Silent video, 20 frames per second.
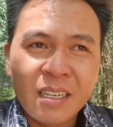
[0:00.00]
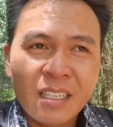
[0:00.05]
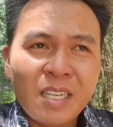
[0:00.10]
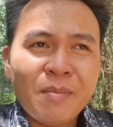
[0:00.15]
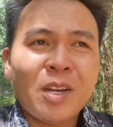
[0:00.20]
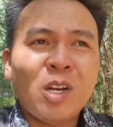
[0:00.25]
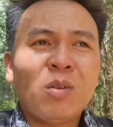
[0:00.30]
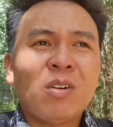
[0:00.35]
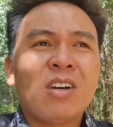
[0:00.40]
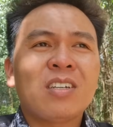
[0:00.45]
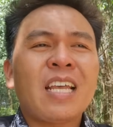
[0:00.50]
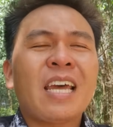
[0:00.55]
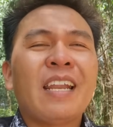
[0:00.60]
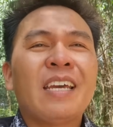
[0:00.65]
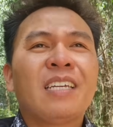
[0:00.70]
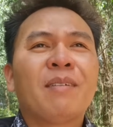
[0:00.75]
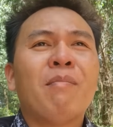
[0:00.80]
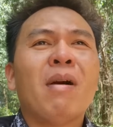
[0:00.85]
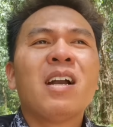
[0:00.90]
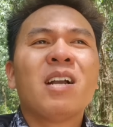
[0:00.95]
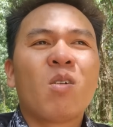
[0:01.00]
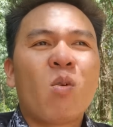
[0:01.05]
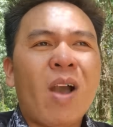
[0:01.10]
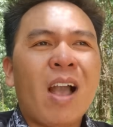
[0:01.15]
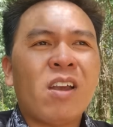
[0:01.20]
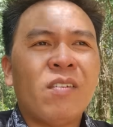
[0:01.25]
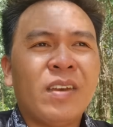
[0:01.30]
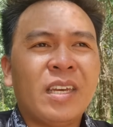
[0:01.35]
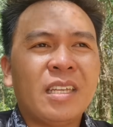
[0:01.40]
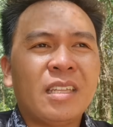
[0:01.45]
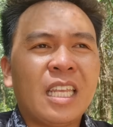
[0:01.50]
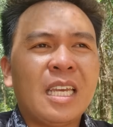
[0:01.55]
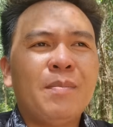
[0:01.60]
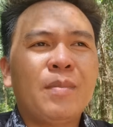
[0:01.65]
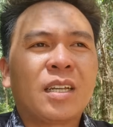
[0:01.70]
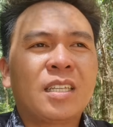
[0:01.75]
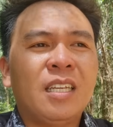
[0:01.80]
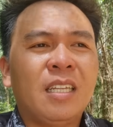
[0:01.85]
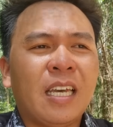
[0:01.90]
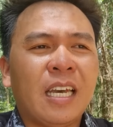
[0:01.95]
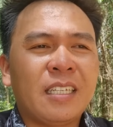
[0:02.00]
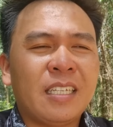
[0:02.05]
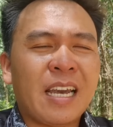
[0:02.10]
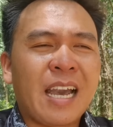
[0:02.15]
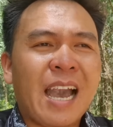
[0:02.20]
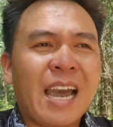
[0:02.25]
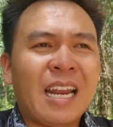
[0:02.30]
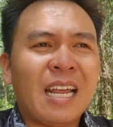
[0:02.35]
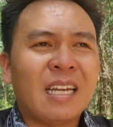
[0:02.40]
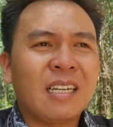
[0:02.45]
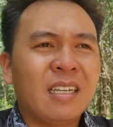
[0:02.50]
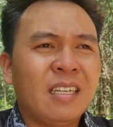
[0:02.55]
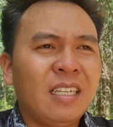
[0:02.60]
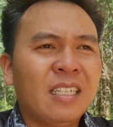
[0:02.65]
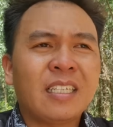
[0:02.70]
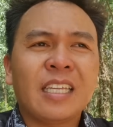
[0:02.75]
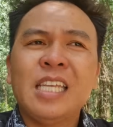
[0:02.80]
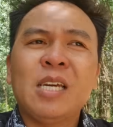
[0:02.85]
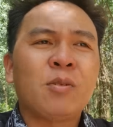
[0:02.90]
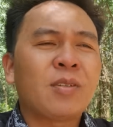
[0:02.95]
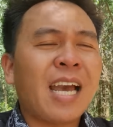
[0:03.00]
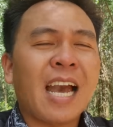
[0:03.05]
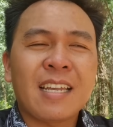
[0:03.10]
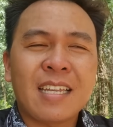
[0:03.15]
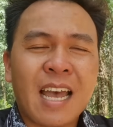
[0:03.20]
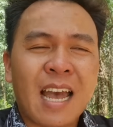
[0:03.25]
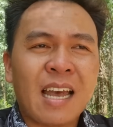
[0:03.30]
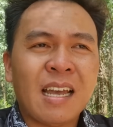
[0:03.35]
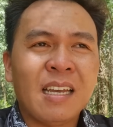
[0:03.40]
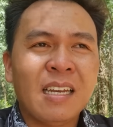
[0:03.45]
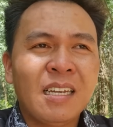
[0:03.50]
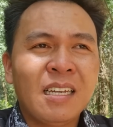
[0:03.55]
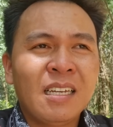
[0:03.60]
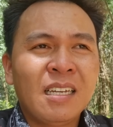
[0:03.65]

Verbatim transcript: Nhưng mà lúc đó gia đình mừng quá, cái vị tìm được thi thể chị Hà là nghĩ sẽ điều tra ra.